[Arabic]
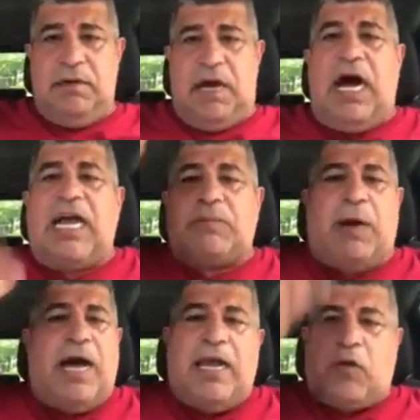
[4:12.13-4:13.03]
حاط
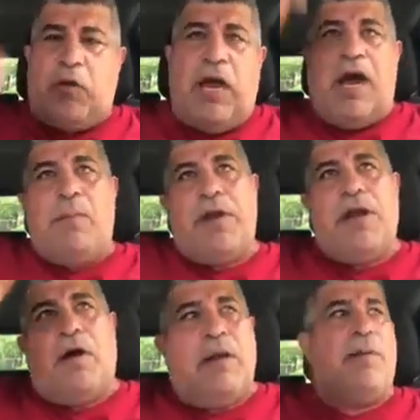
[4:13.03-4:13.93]
بالك وياهم
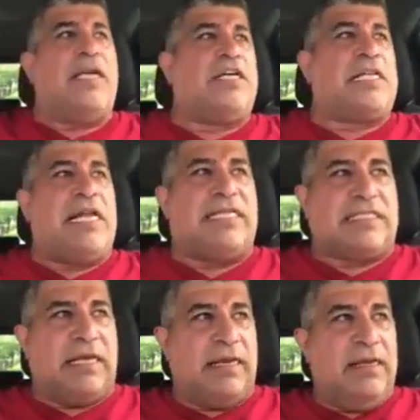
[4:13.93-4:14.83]
من اول ما جت
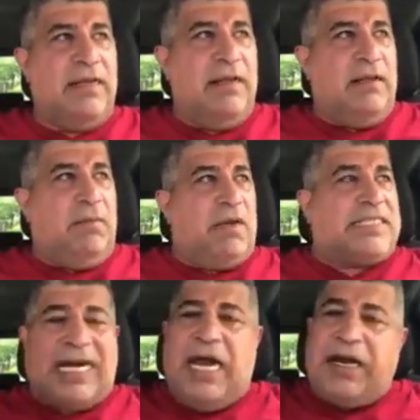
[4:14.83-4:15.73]
لهسه
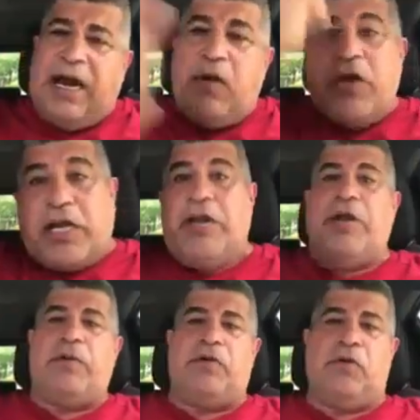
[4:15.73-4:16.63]
بس راح نراويك
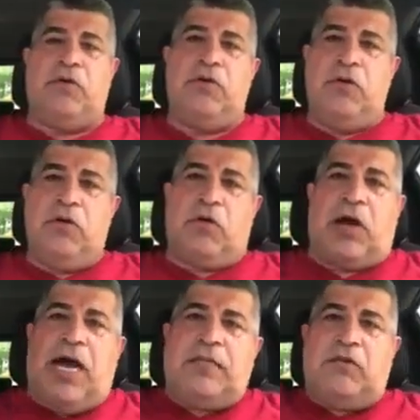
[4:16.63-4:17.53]
احنا منو
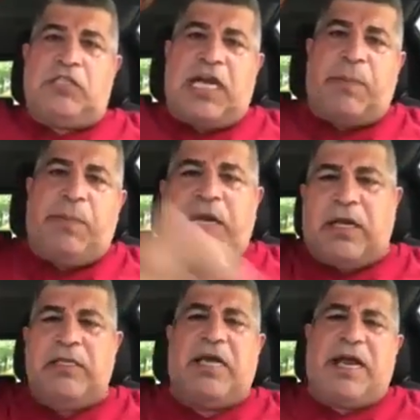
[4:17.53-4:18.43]
وراح ندوسك
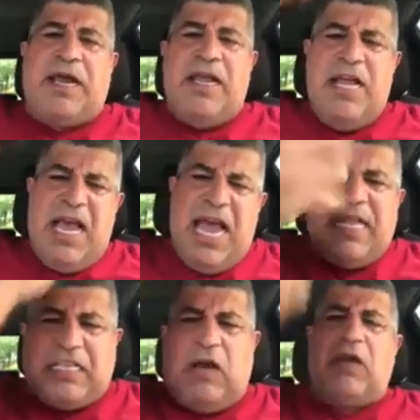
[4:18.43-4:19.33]
بالقندره
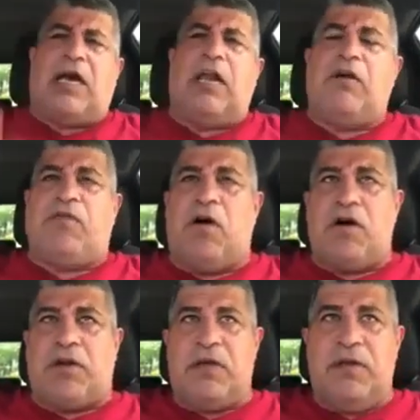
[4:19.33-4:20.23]
انت والخلفوك فوق